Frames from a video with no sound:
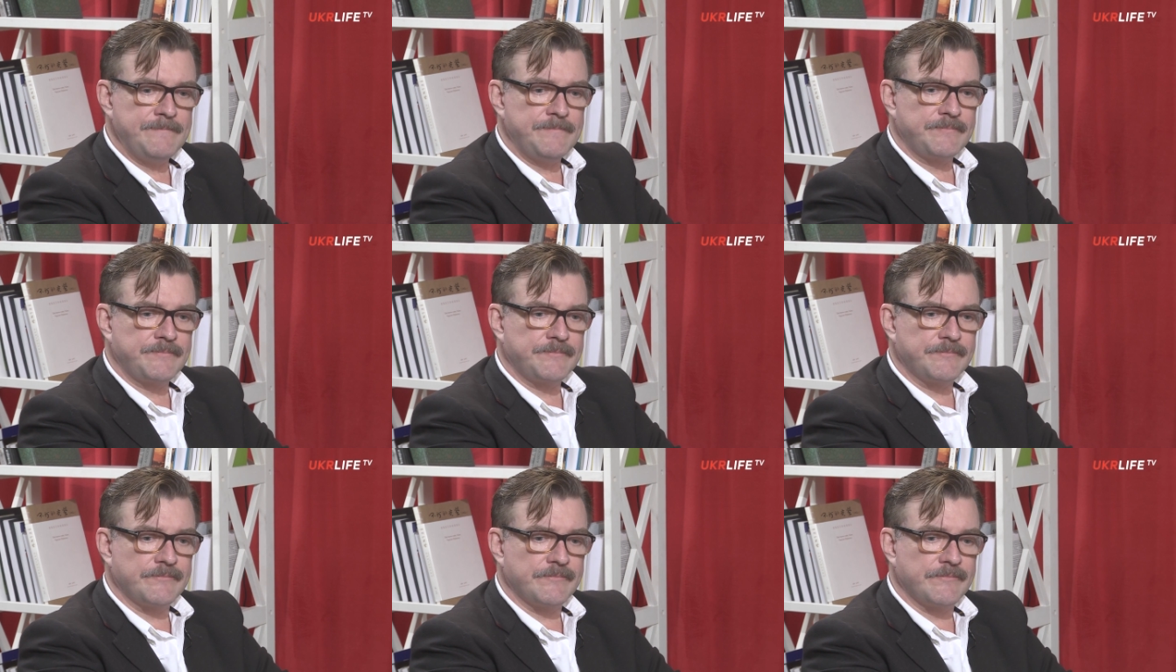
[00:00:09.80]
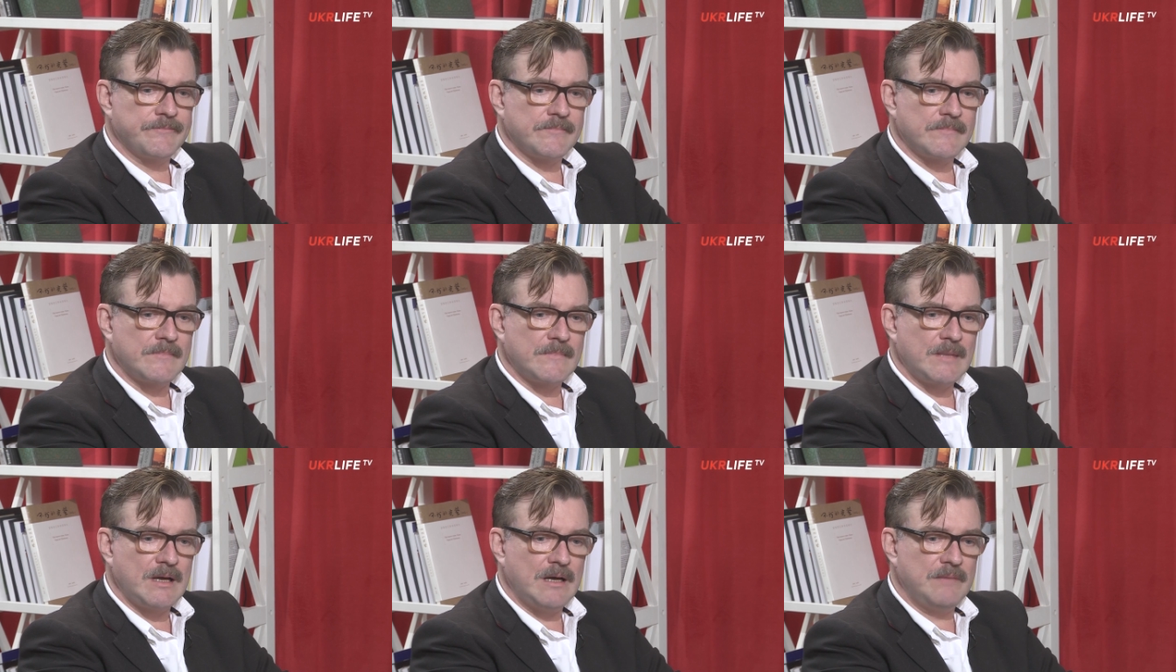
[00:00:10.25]

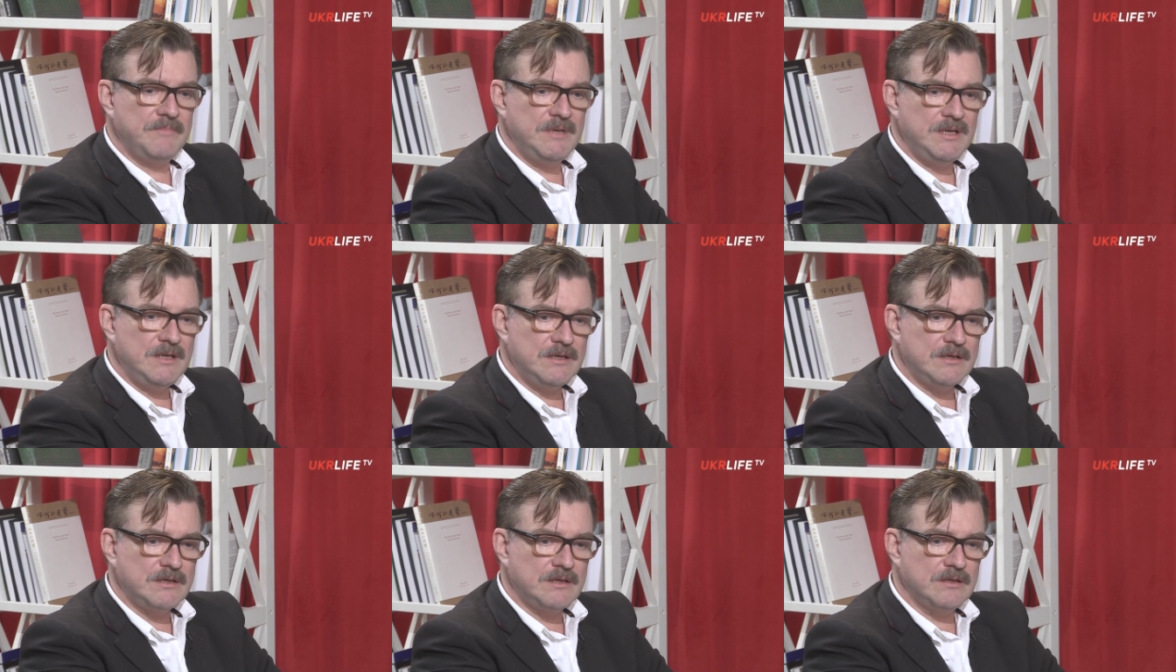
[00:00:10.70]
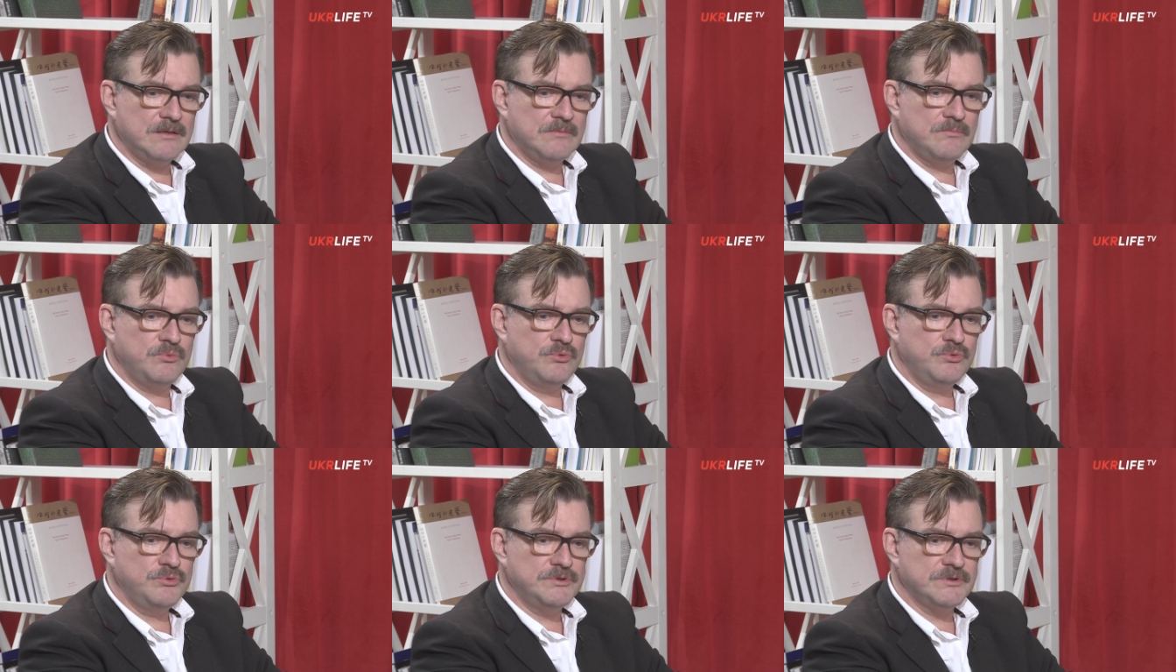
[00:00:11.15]
э, Америка
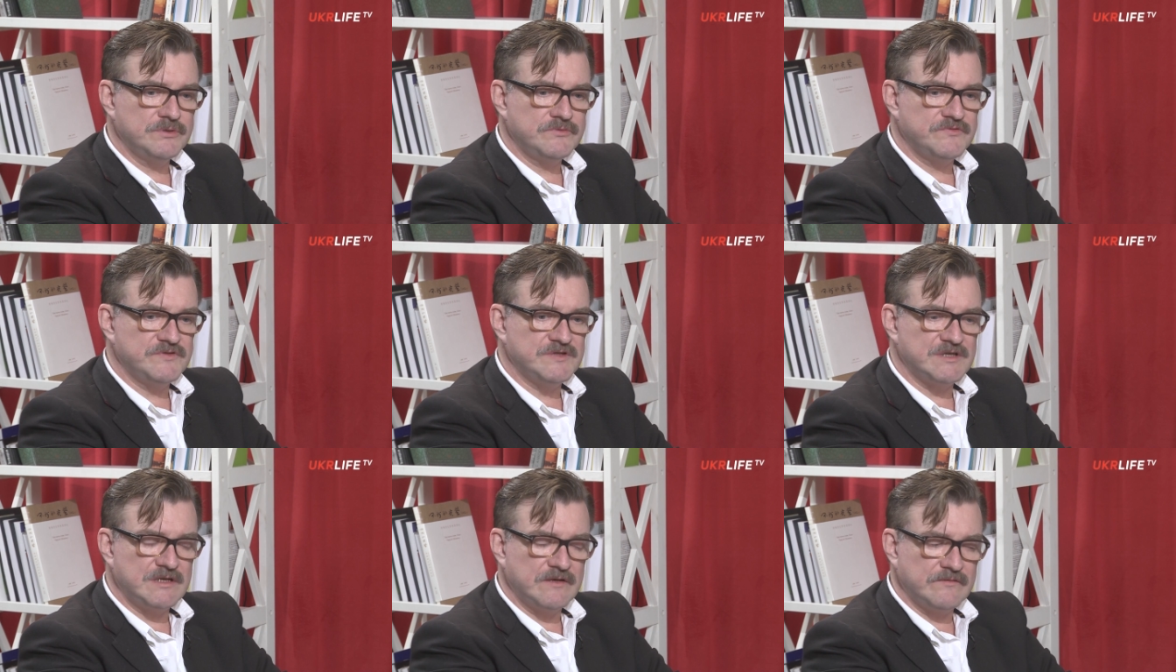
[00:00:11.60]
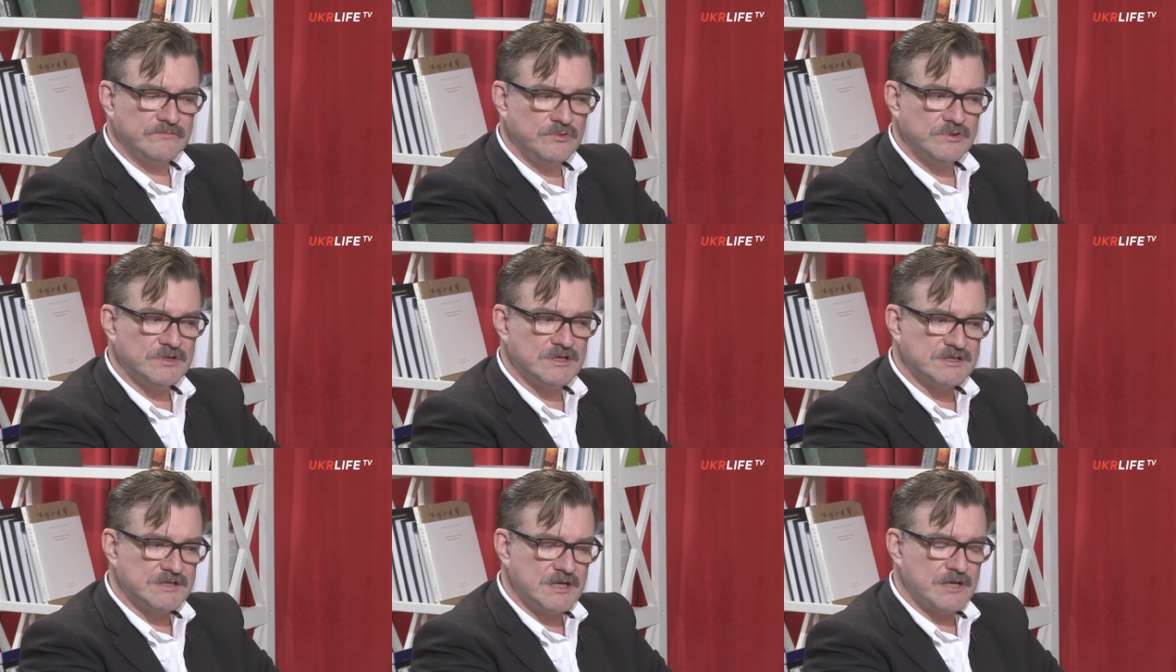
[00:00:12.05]
будет все равно
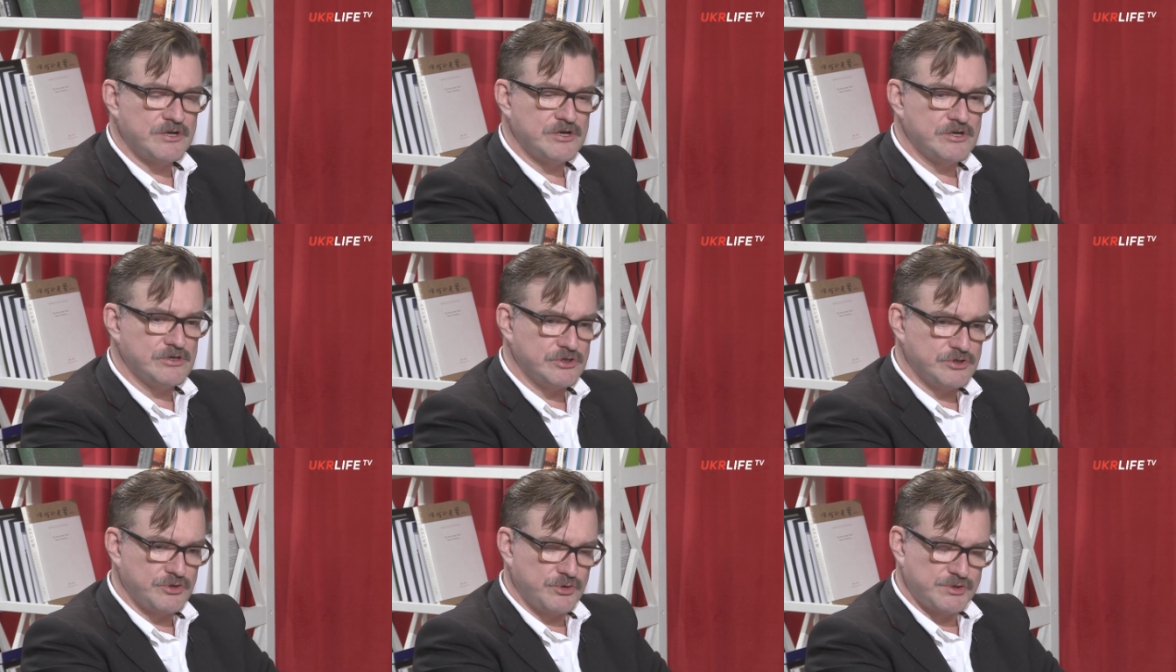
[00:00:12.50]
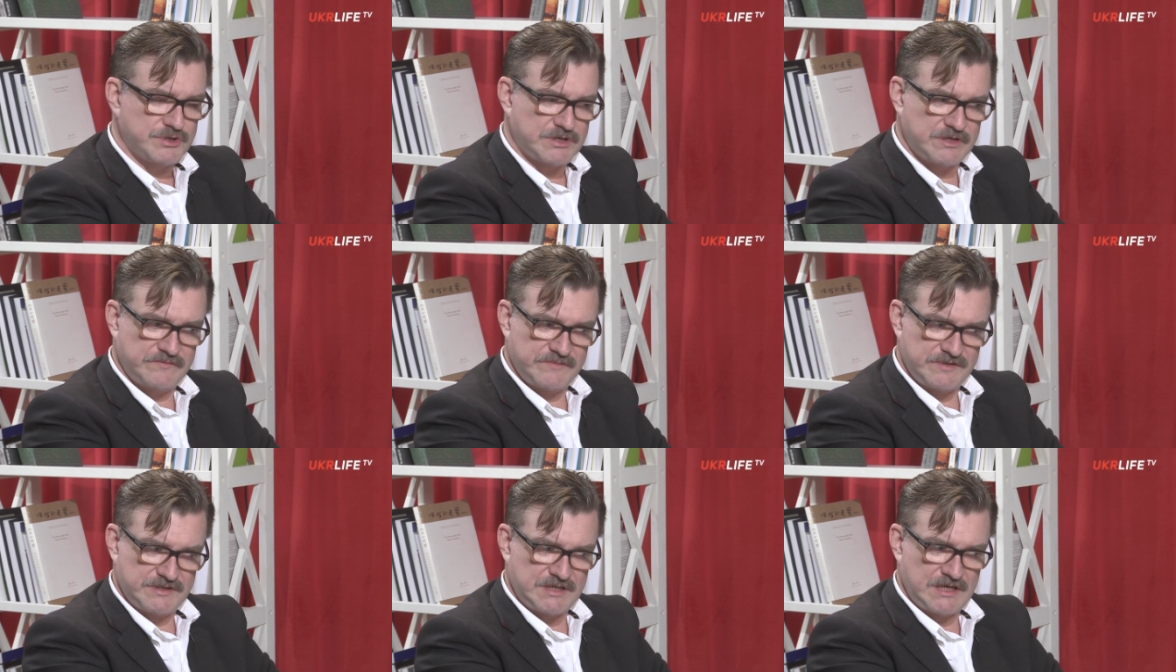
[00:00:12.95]
достаточно
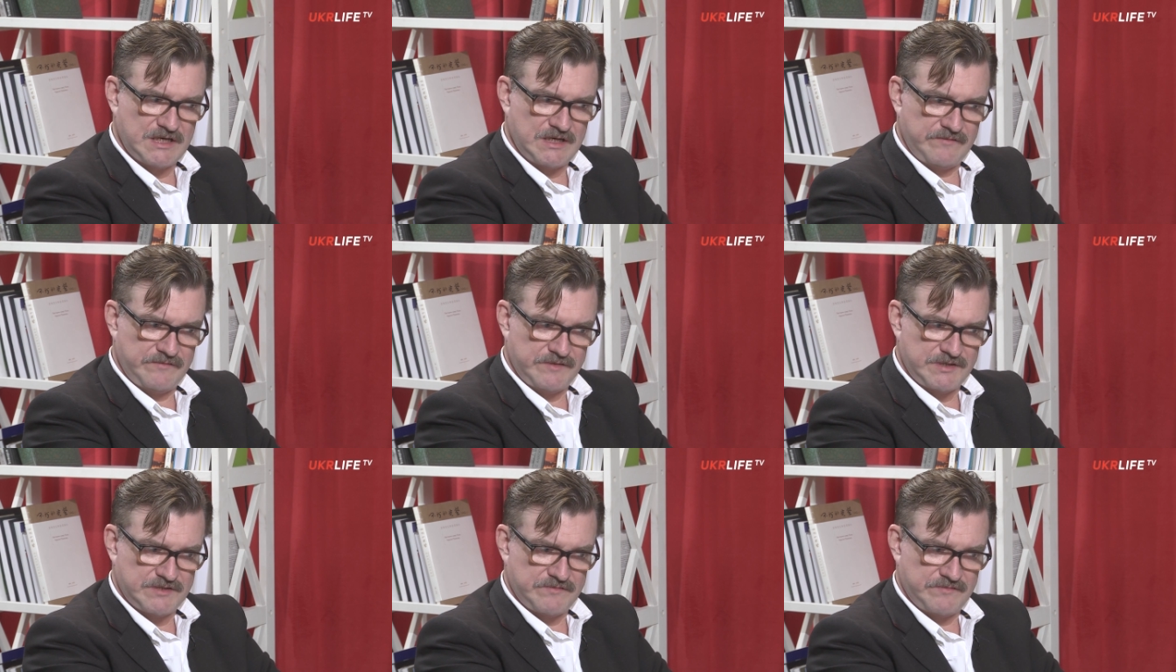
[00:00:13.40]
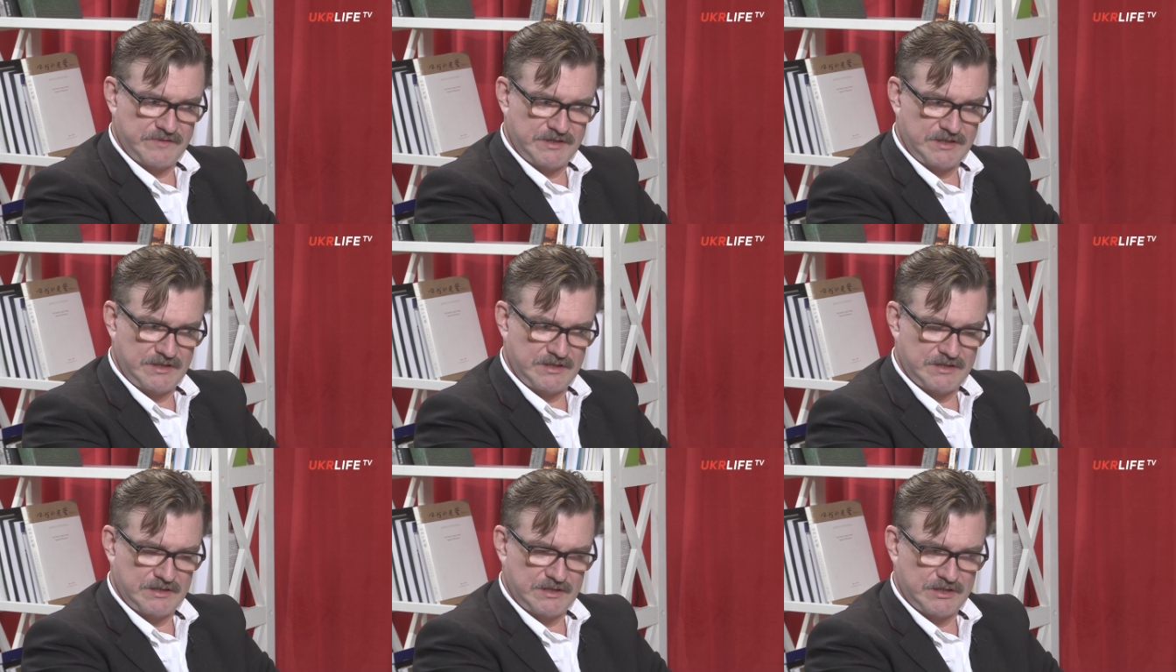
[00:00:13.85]
жестко выстраивать
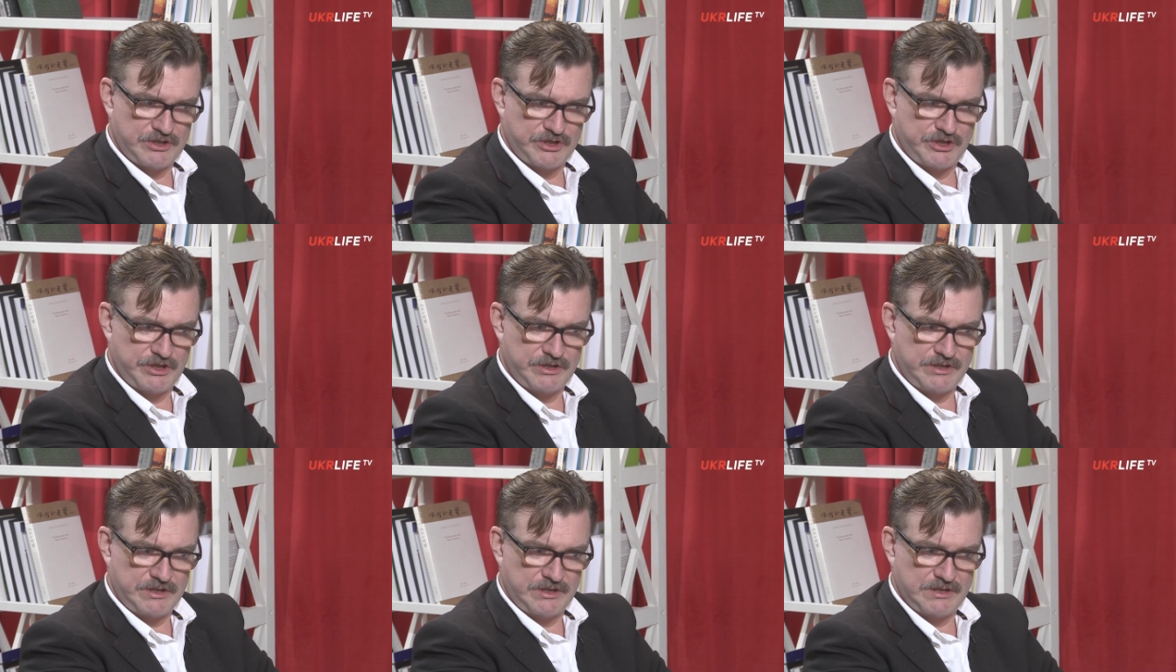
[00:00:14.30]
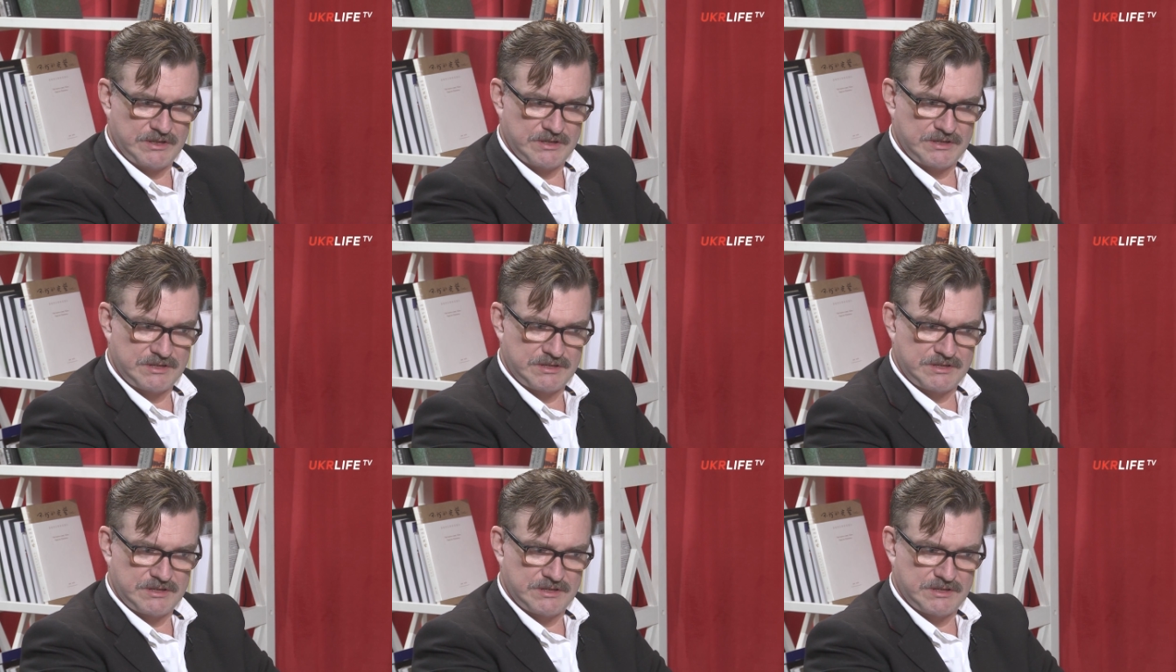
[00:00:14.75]
свои отношения